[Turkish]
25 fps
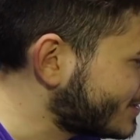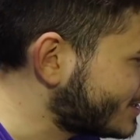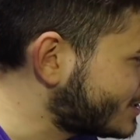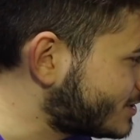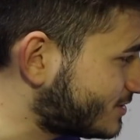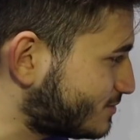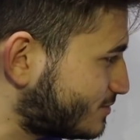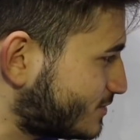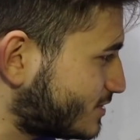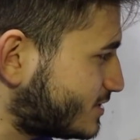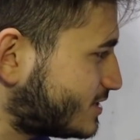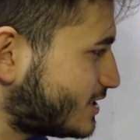
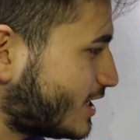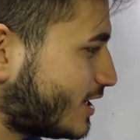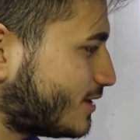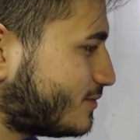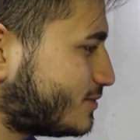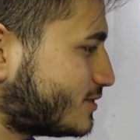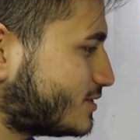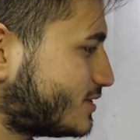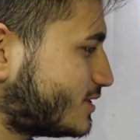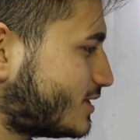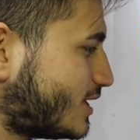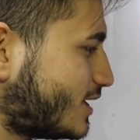şimdi
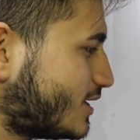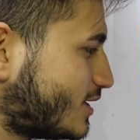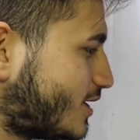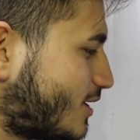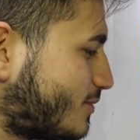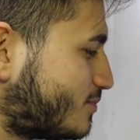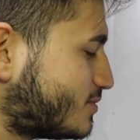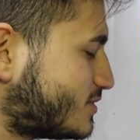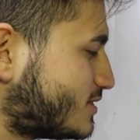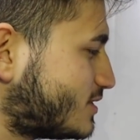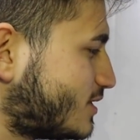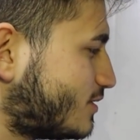Cybertron
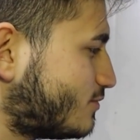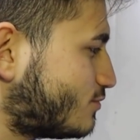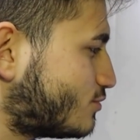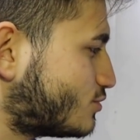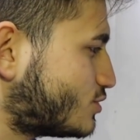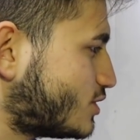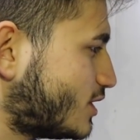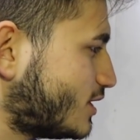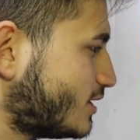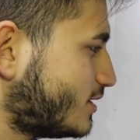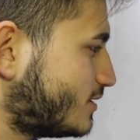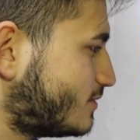kapısına
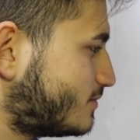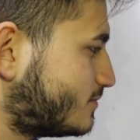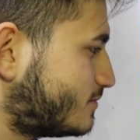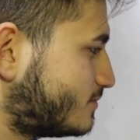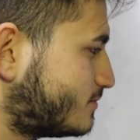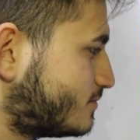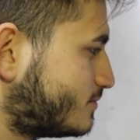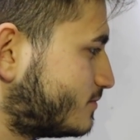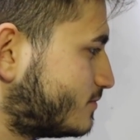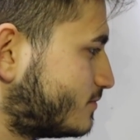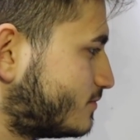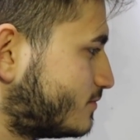vuracak.
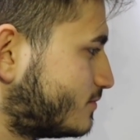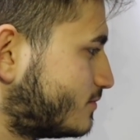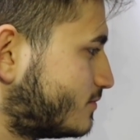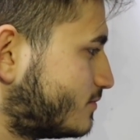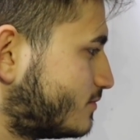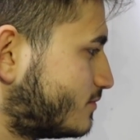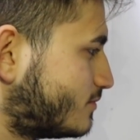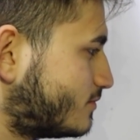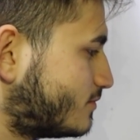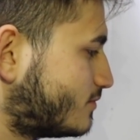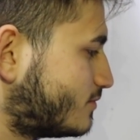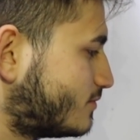
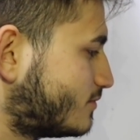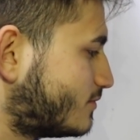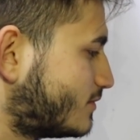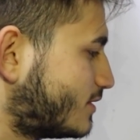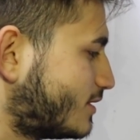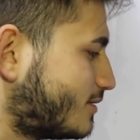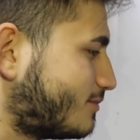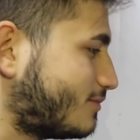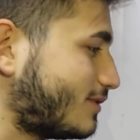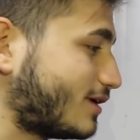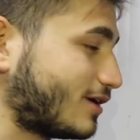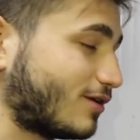
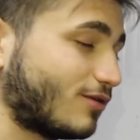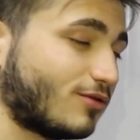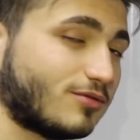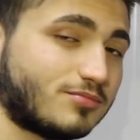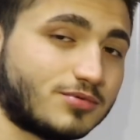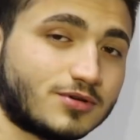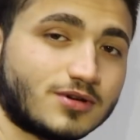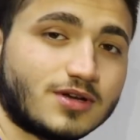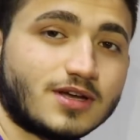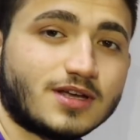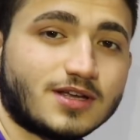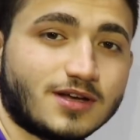Bak
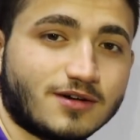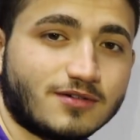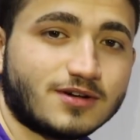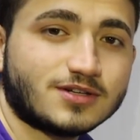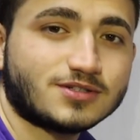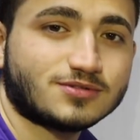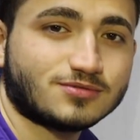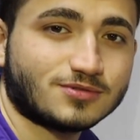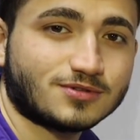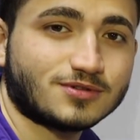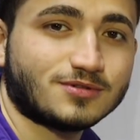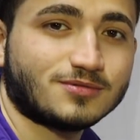o buraya
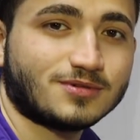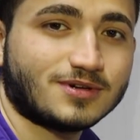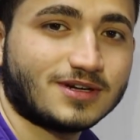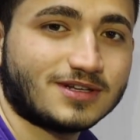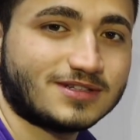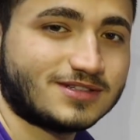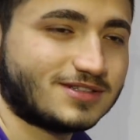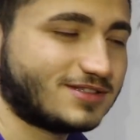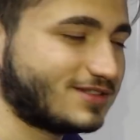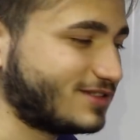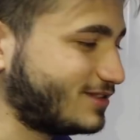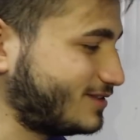yavaş vurdu
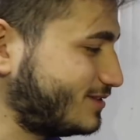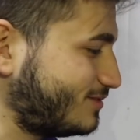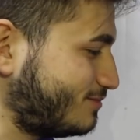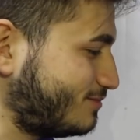biraz.